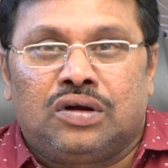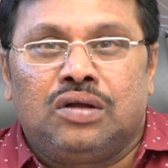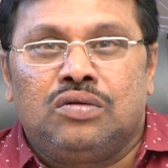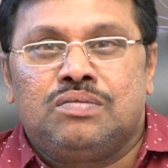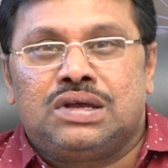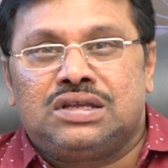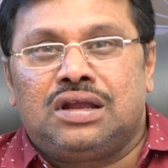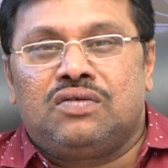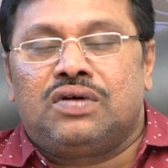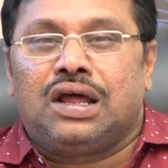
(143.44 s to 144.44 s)
తొడలు
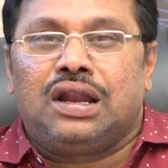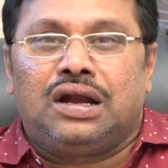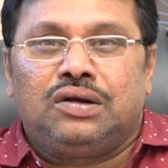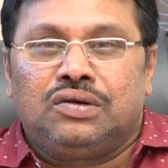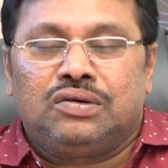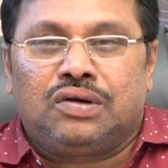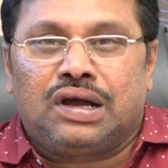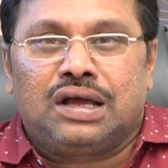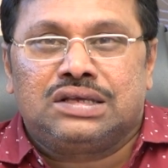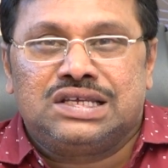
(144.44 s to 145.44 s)
మసాలా వడల అంటూ
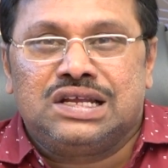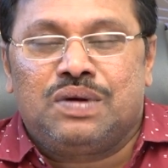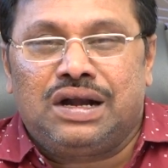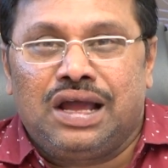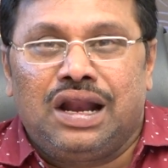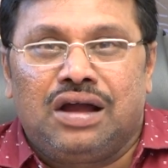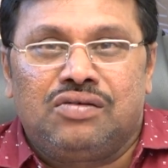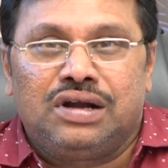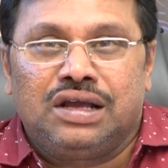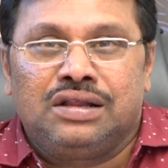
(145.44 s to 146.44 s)
ఒక సినిమా డైలాగ్
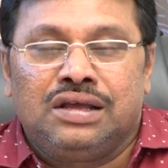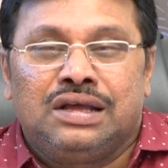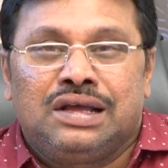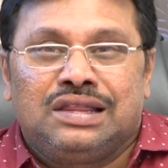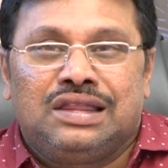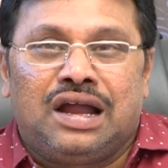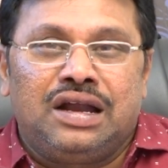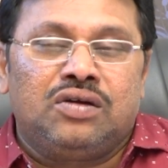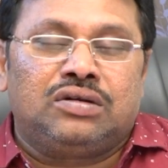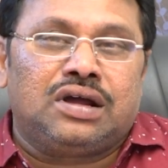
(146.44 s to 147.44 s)
ఉండేది
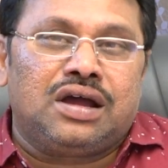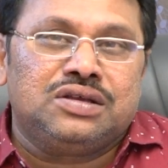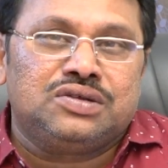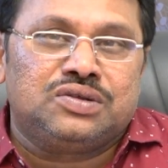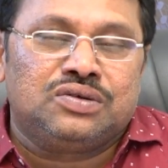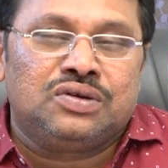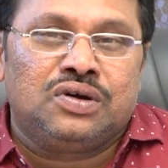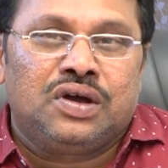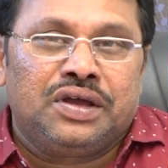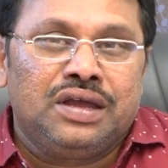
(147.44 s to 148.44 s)
దాన్ని ఒట్టకాయిస్తూ
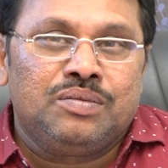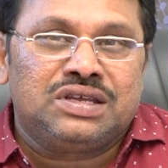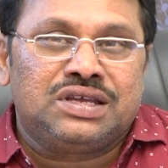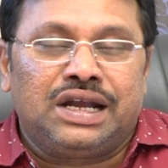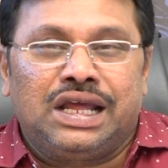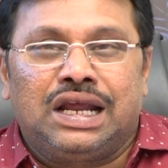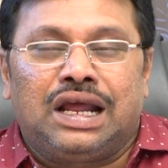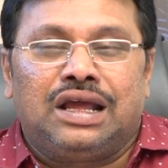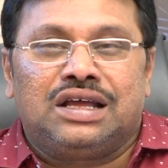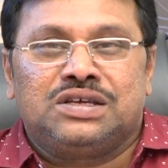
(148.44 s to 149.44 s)
ఈమె
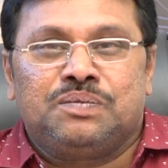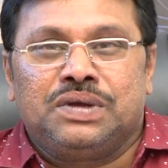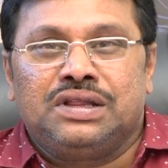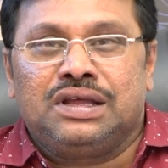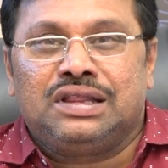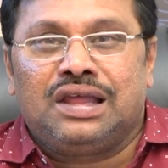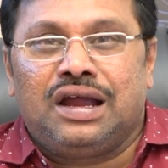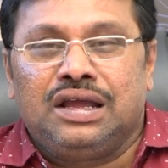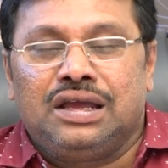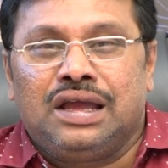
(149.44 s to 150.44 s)
సెటేరికల్గా చెప్పింది
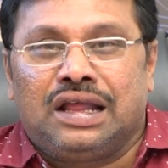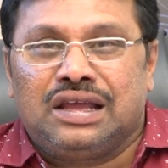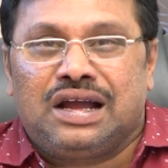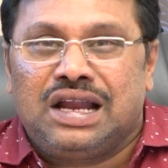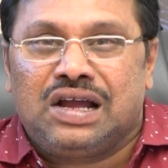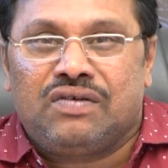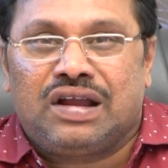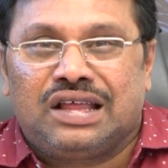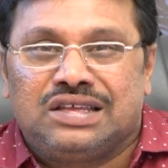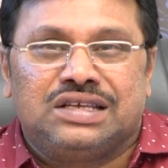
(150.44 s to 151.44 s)
దానికి అంతకన్నా ఎక్కువ
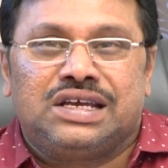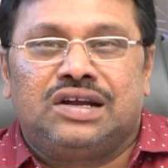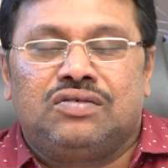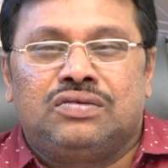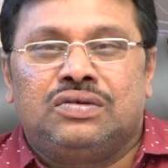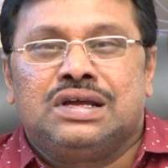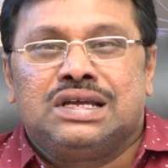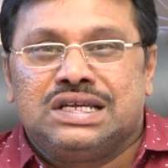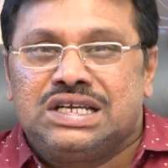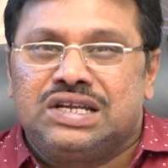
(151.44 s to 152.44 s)
రచ్చ చేయడం
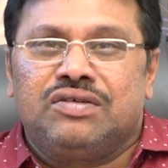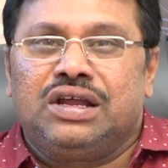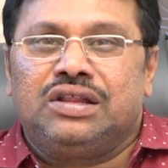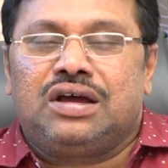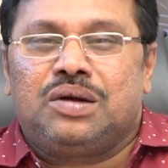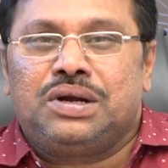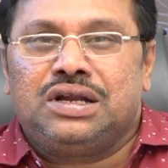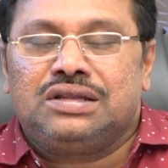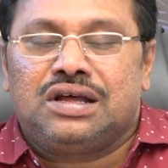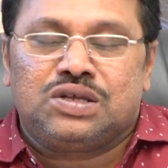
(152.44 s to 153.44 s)
ఇష్టం లేదు
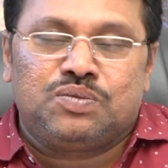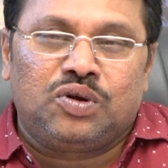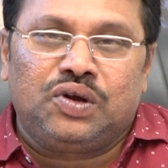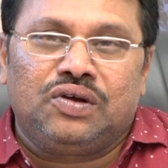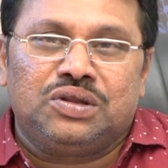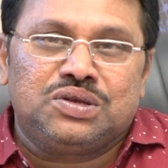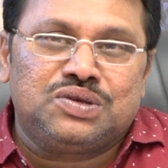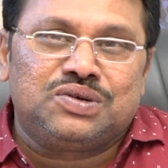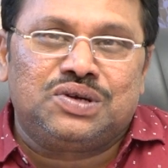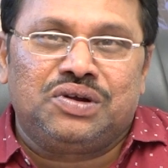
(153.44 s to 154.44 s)
కాబట్టి చాలా స్పోర్టివ్గా
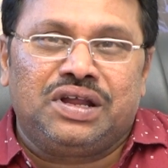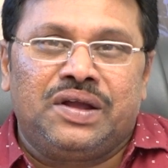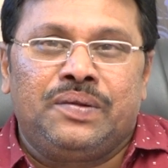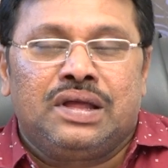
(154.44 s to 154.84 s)
తీసుకుంటూనే